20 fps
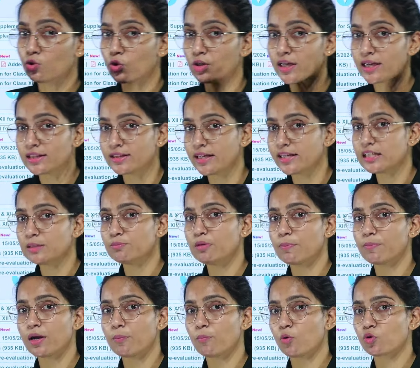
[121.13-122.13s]
2023 में
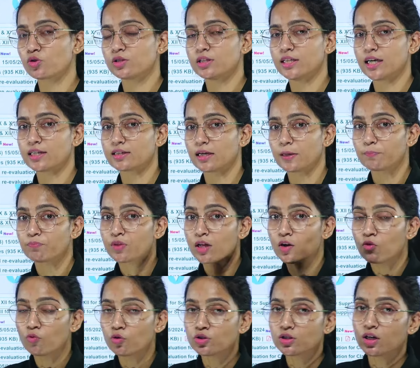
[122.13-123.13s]
अपना बोर्ड दिया था
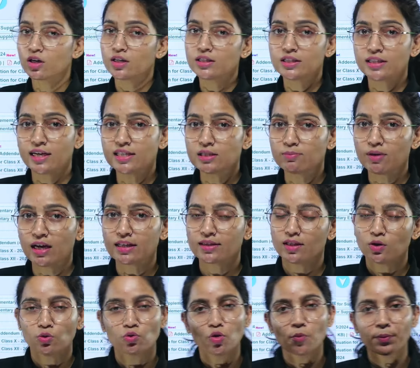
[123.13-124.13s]
वो थर्ड चांस में आते हैं
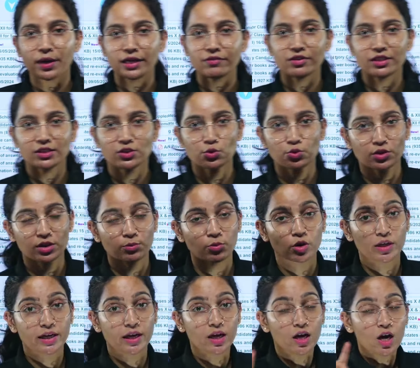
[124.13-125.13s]
उनको प्राइवेट स्टूडेंट
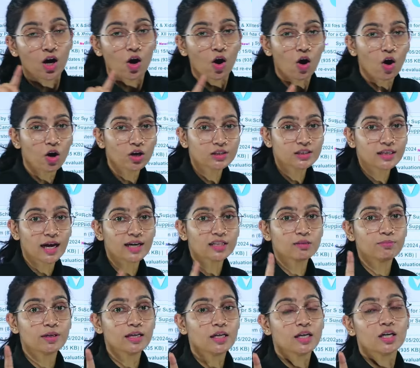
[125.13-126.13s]
बोलेंगे और साथ
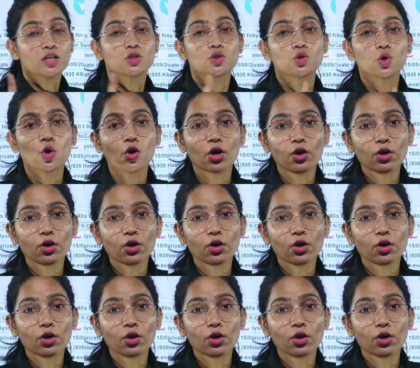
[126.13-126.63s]
में जो